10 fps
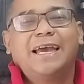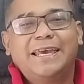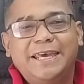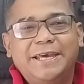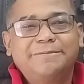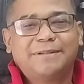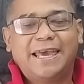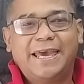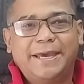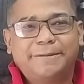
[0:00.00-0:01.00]
Y
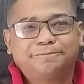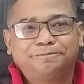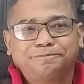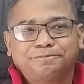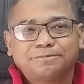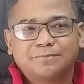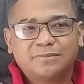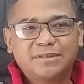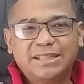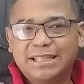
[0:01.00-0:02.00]
em,
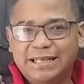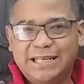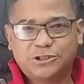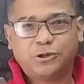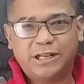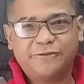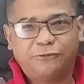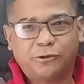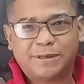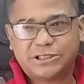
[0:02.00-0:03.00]
les doy la
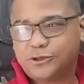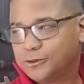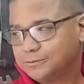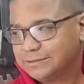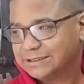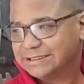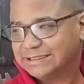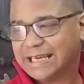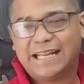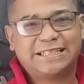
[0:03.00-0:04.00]
información
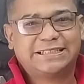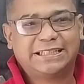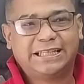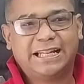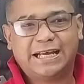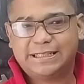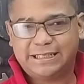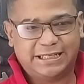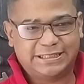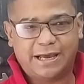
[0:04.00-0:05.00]
de las, de
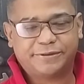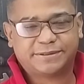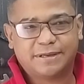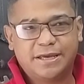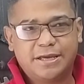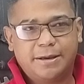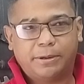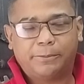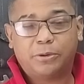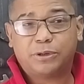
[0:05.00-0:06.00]
las llaves.
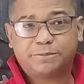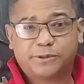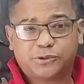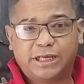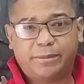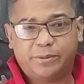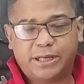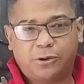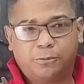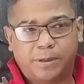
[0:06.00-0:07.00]
Por ejemplo, hay unas personas que lo
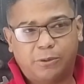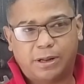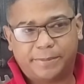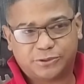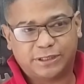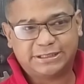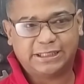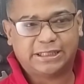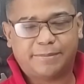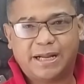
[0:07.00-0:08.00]
iban a comprar, una persona en
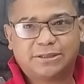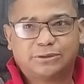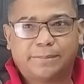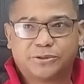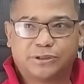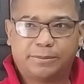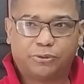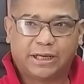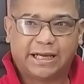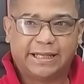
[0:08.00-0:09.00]
Santa Marta, otra persona
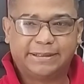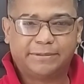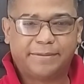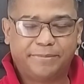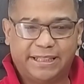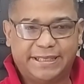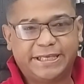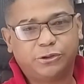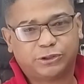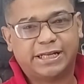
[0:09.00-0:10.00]
por acá en,
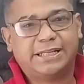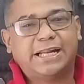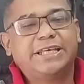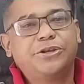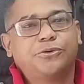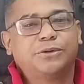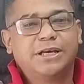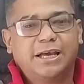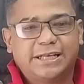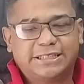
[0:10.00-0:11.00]
Medellín, otra en Nariño,
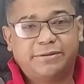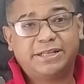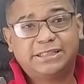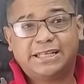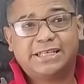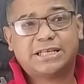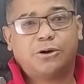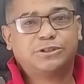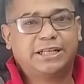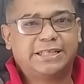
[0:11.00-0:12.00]
que estaban
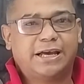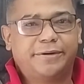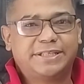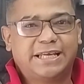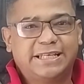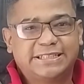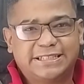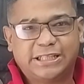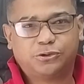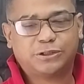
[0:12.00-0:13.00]
interesados en las llaves Celes en
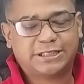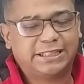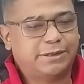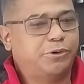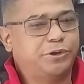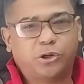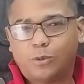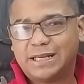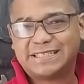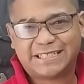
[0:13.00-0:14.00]
160. Bueno, ya
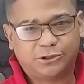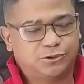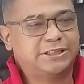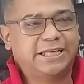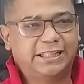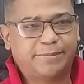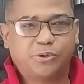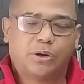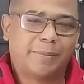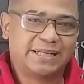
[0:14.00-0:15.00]
no valen 160,
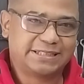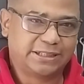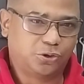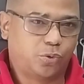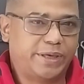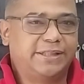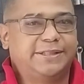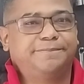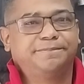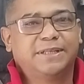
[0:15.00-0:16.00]
ahora valen 120.